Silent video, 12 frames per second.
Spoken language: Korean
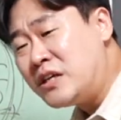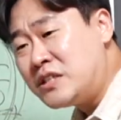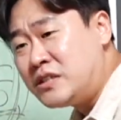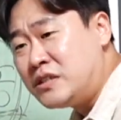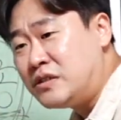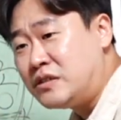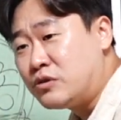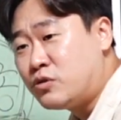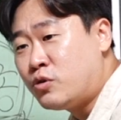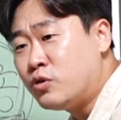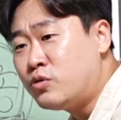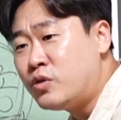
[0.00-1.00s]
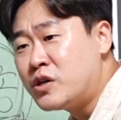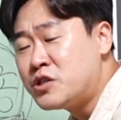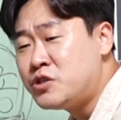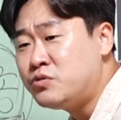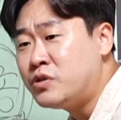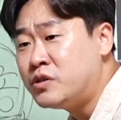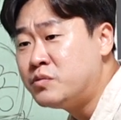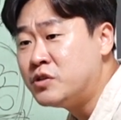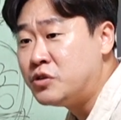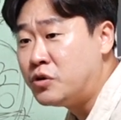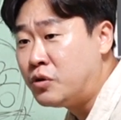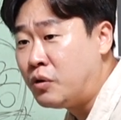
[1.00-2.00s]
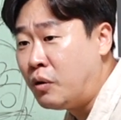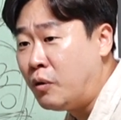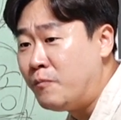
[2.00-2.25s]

사실 컨트롤하기 쉬운 게 없거든요.